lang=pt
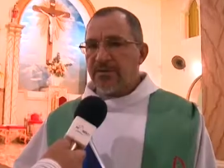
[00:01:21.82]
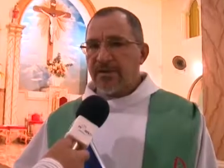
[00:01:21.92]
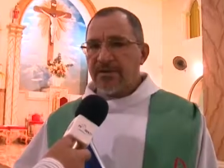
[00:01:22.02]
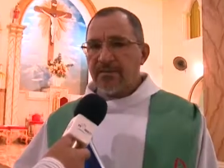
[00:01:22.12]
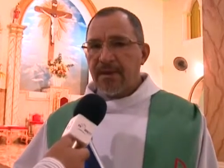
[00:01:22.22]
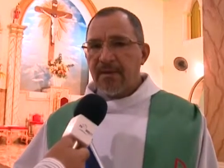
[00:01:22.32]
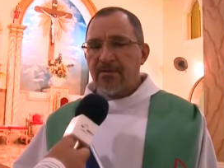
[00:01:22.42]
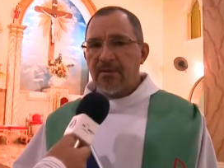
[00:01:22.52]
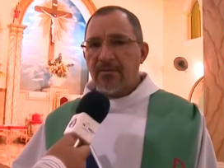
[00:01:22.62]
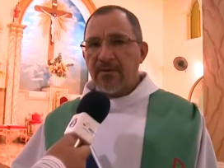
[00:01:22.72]
Um
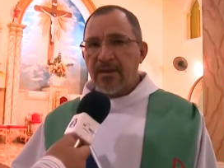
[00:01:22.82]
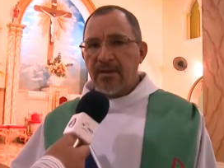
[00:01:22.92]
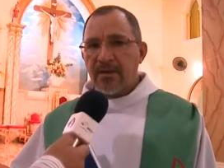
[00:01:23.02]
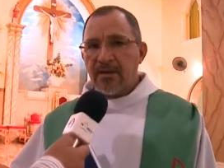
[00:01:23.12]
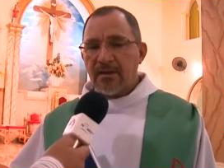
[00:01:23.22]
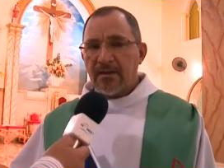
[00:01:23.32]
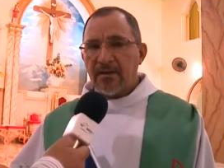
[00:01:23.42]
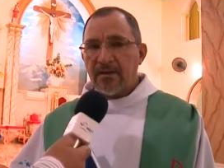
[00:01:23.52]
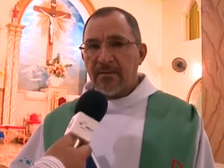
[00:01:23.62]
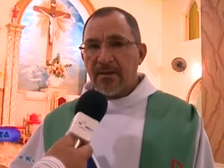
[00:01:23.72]
sentimento de muita
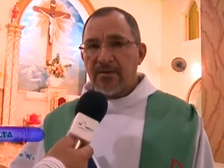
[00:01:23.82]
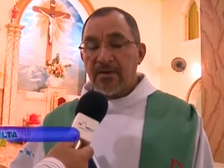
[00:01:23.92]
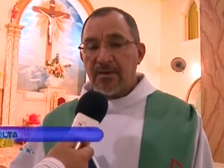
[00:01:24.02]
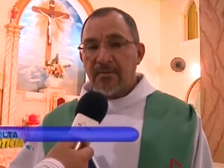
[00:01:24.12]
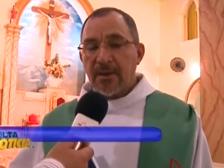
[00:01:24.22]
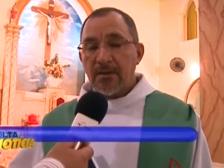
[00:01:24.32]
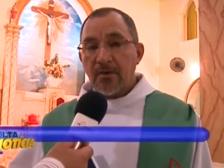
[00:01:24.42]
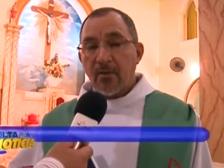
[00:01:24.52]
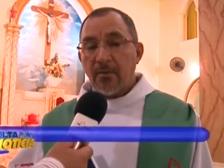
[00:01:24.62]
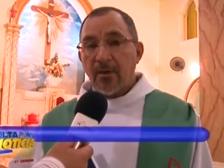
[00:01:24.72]
alegria, também um sentimento
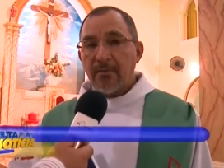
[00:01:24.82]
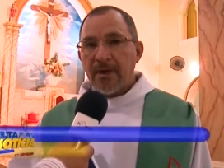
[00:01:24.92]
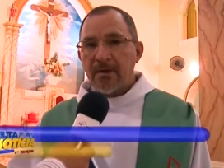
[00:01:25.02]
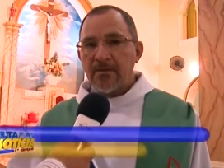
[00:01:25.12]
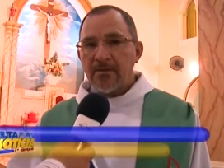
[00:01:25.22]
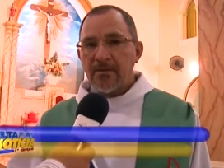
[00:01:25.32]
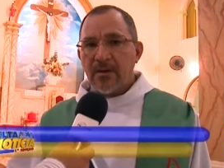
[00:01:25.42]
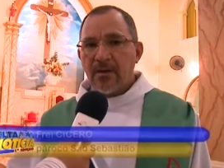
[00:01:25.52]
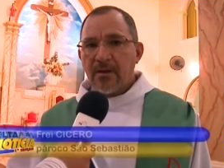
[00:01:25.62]
de compromisso,